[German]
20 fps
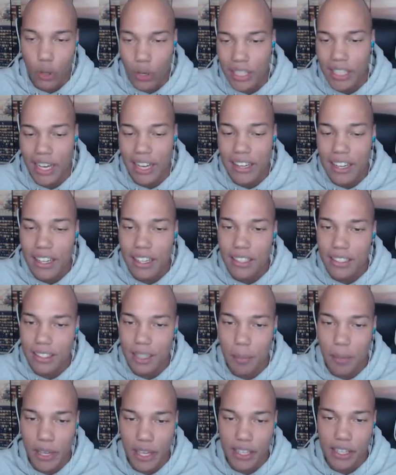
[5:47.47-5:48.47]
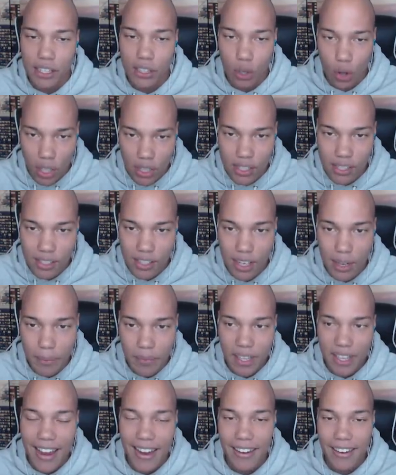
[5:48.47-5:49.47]
Doch, ich ändere das DP jetzt
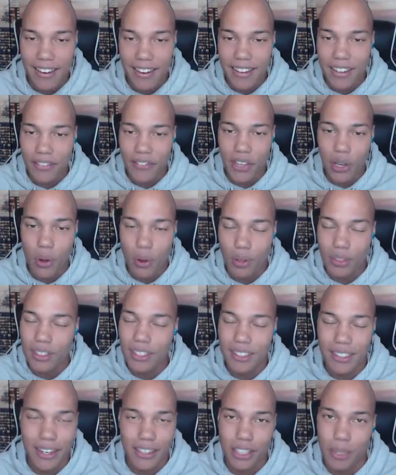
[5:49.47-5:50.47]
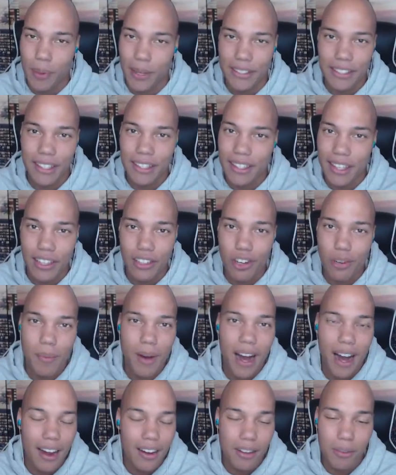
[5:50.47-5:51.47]
trotzdem, denn äh, wir gucken uns die Texture Packs gleich eh
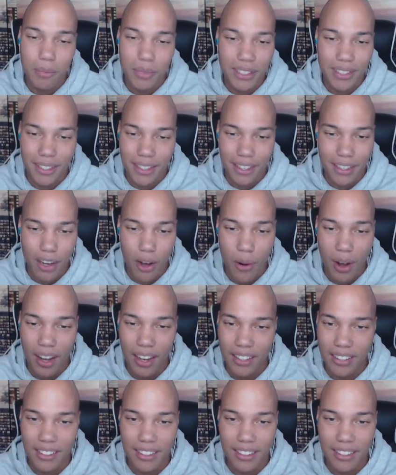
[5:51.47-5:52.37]
nochmal alle ein bisschen genauer